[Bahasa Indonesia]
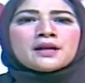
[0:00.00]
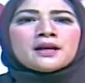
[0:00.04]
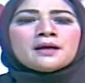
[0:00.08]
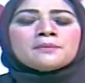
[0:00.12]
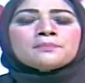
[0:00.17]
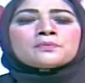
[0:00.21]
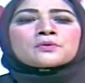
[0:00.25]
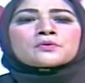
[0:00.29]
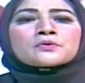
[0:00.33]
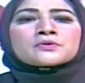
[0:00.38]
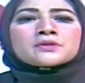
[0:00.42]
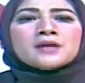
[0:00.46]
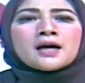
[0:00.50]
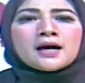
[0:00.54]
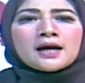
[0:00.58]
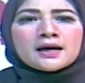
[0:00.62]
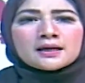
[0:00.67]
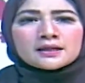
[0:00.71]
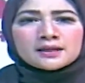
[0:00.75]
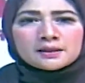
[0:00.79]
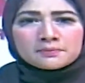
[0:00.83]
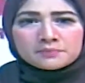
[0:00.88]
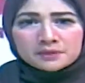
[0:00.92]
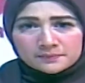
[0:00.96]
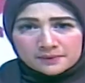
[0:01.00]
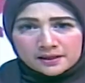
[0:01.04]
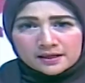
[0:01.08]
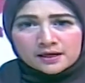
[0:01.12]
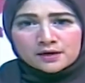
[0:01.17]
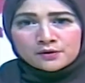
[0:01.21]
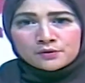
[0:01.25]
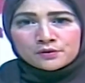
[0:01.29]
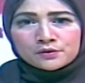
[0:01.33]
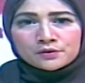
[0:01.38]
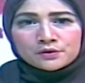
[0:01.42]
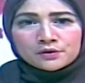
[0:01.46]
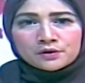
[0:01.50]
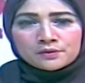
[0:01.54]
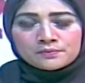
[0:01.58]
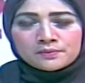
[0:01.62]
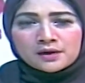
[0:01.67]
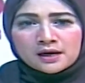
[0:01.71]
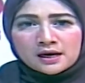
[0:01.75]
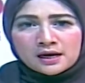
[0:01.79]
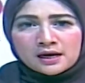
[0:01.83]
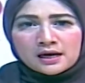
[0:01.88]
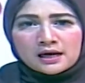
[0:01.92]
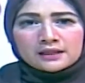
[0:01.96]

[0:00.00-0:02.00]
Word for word: dalam perusahaan yang berbadan hukum.